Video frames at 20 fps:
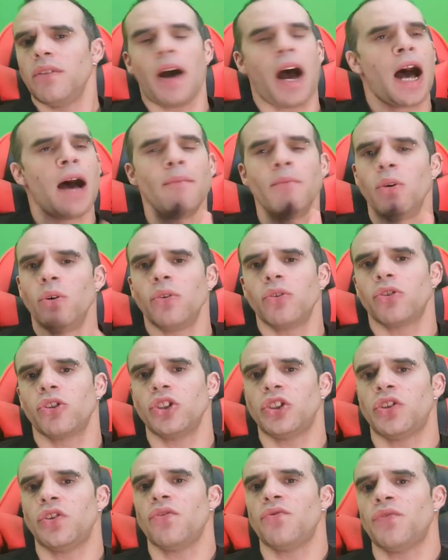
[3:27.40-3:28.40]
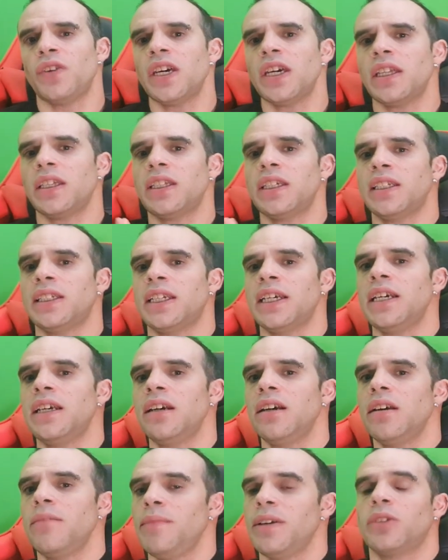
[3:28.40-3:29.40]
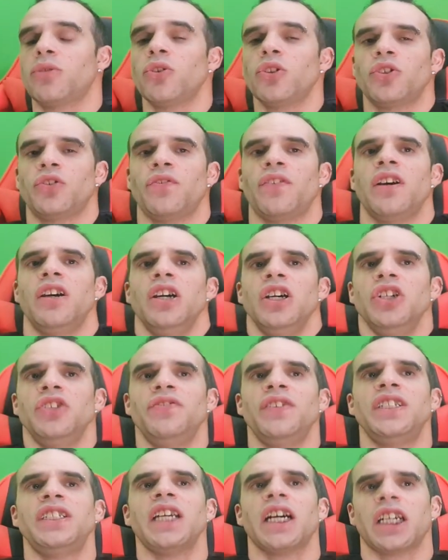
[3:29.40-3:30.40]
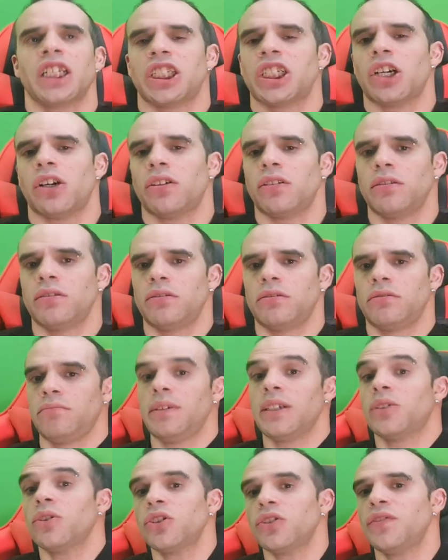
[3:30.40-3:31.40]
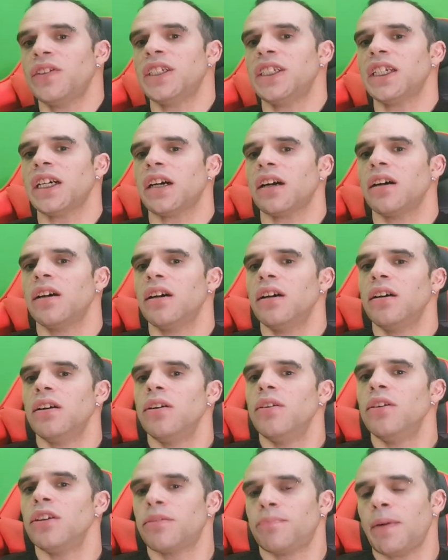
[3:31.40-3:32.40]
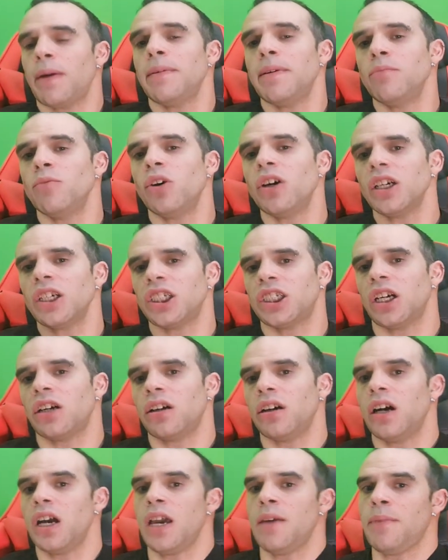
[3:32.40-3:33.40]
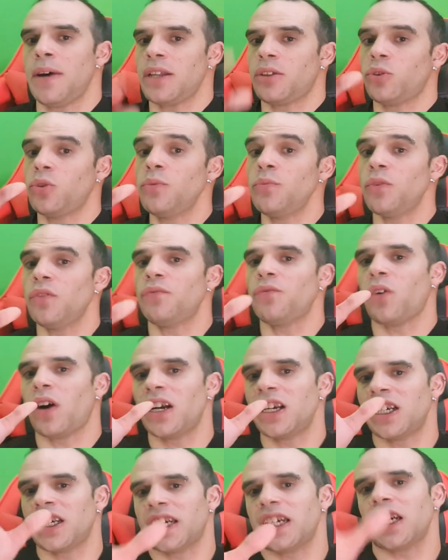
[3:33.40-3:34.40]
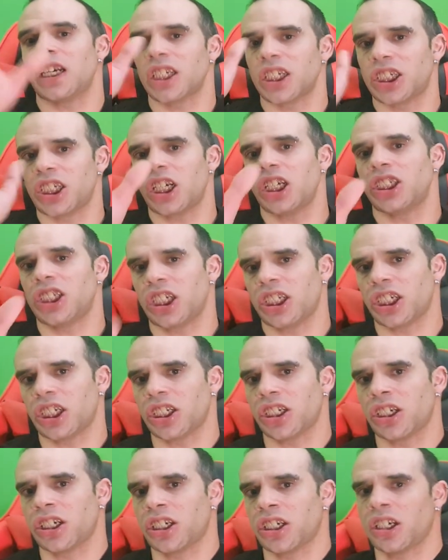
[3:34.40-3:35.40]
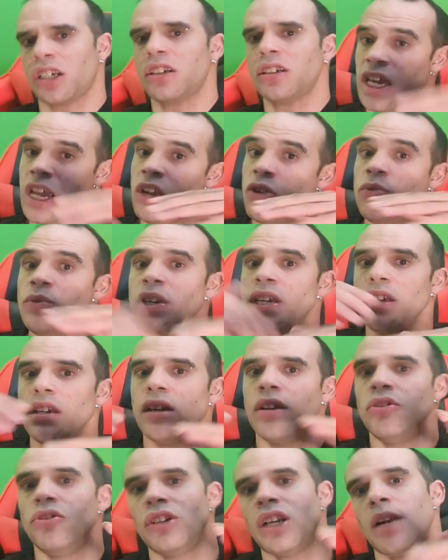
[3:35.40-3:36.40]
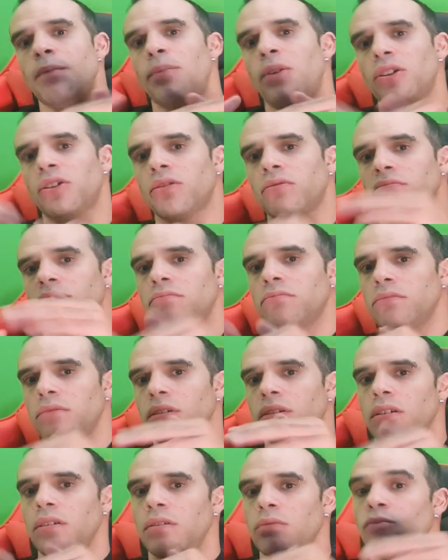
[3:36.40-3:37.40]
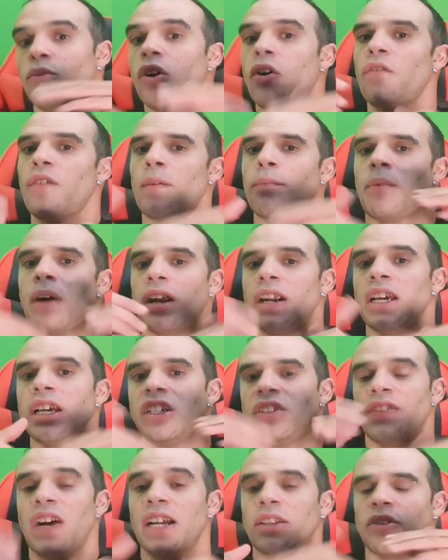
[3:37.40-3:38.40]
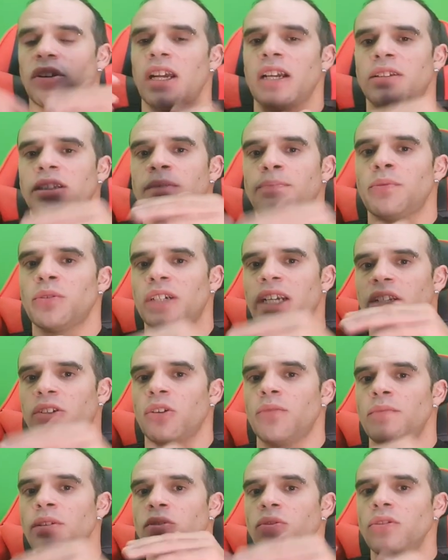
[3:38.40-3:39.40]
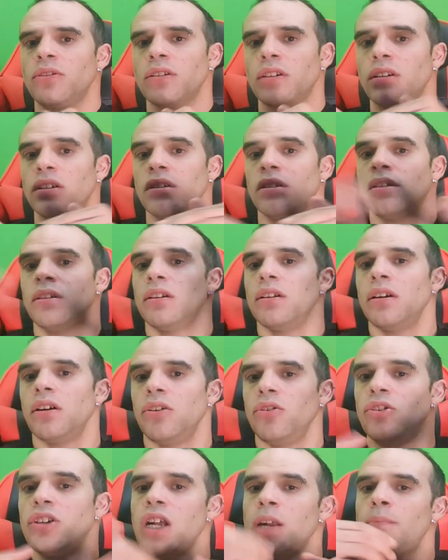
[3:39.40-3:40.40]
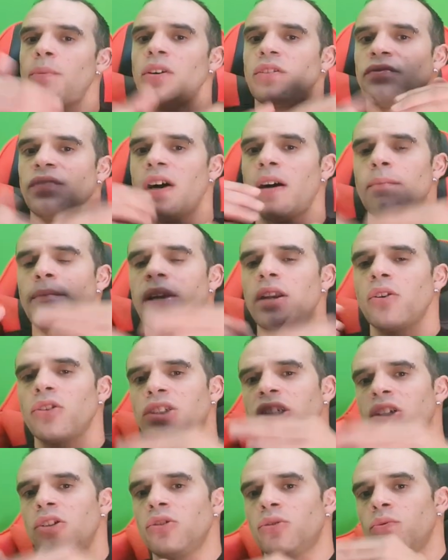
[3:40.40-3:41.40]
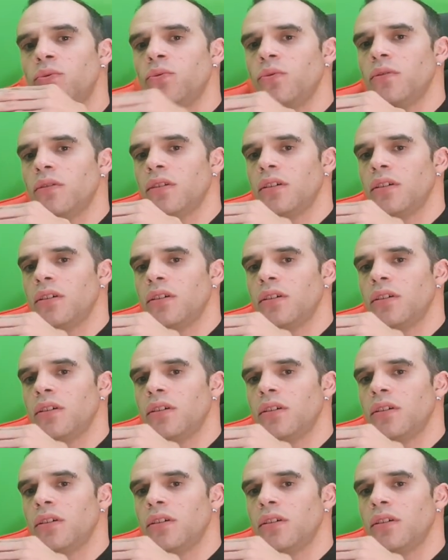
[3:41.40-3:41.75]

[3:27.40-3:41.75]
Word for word: un mot que je vais citer. Mettons, je, vais dire chat. Mettons, je vais dire spammez-moi chat. Et eh ben tout le monde fera écrire chat, chat, chat, chat, chat. Et à lui, le nelbot, moi on va parler, je vais attendre un petit peu quelques minutes. Le va mélanger le tout.